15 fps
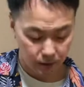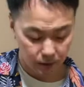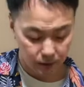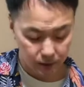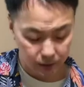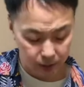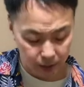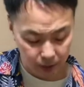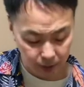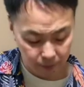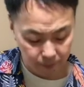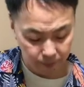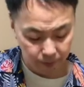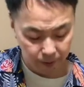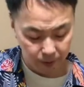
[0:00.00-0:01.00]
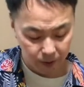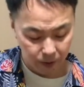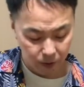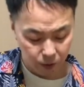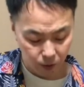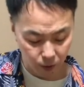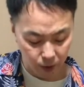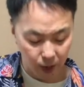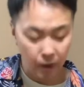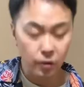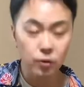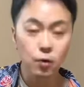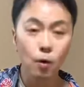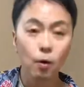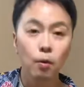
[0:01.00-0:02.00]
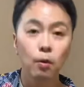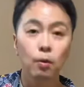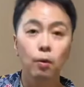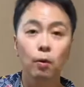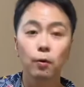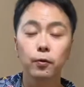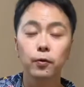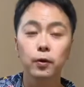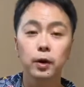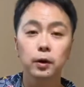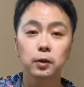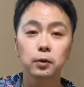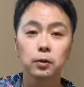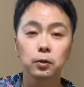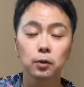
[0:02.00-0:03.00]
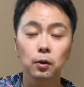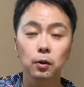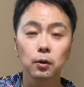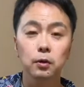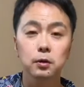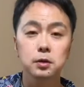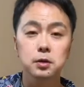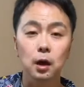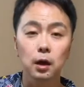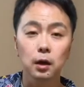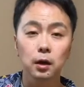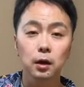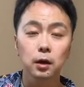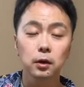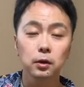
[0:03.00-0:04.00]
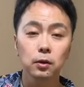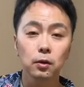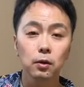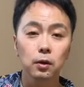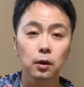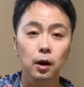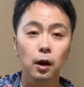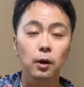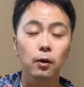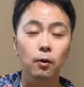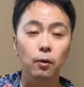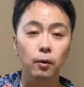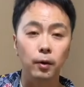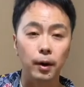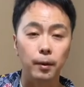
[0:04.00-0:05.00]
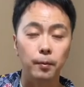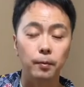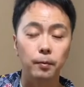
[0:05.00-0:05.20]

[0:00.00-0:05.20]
次に4弦の5フレットと3弦の開放弦